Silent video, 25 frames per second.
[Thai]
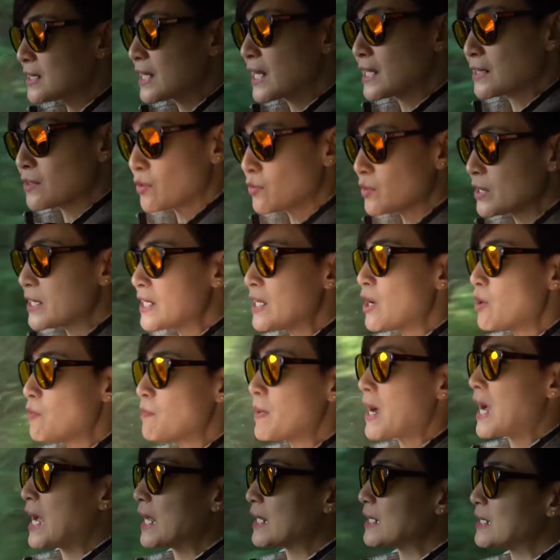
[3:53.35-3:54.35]
นักท่องเที่ยว
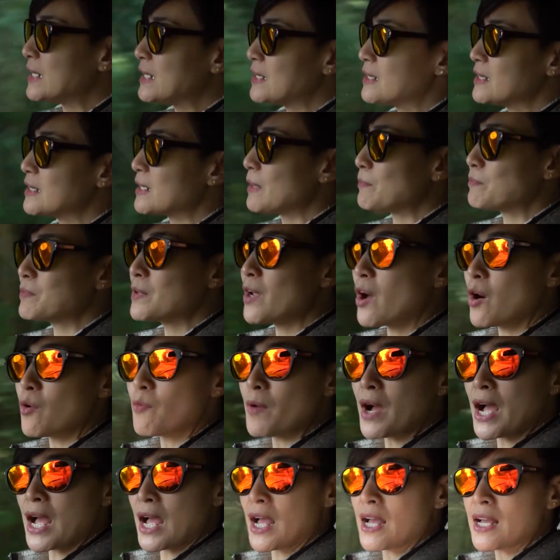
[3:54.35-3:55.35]
มานี่รับรอง
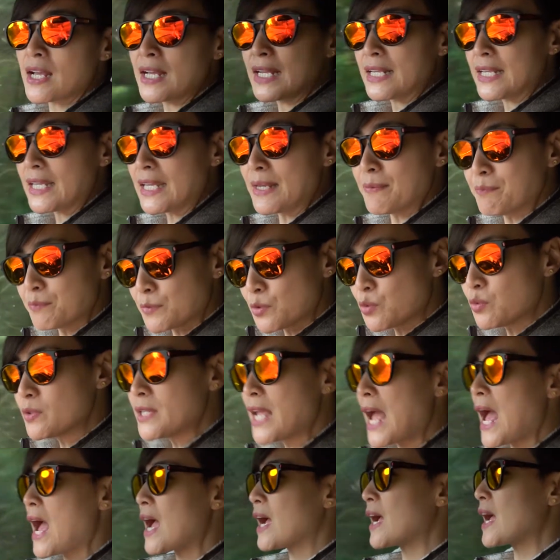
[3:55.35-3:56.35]
ว่าอิ่มทุก
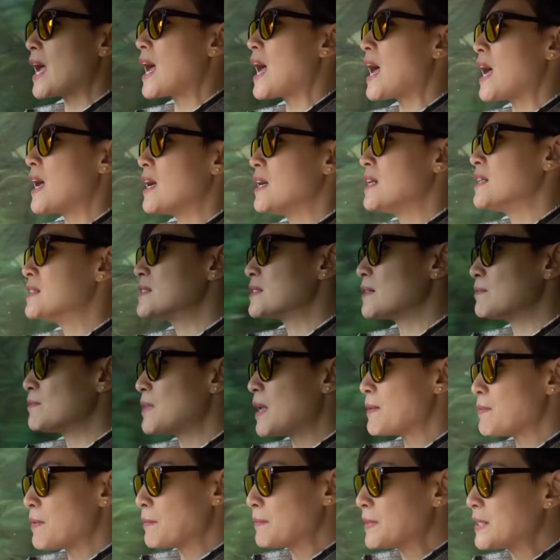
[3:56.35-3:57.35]
อย่างค่ะสำ
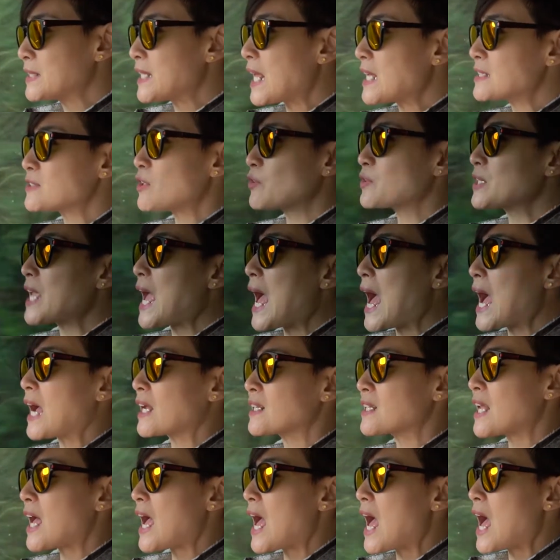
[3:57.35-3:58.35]
หรับอำเภอท่าสองยาง
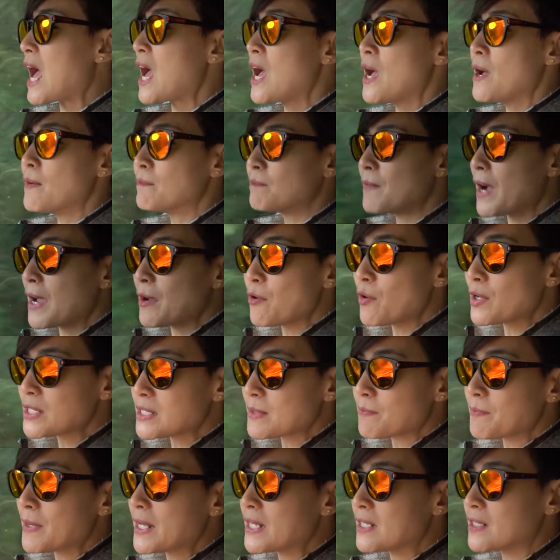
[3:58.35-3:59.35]
นะคะไม่ว่า
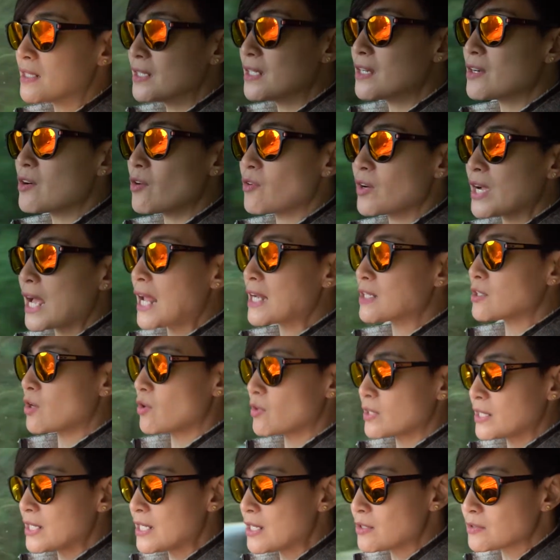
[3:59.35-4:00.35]
จะเป็นเรื่องของการ
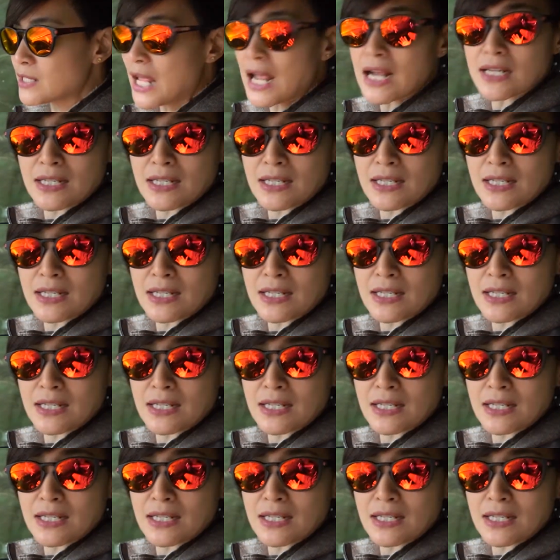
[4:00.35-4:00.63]
ท่องเที่ยวทา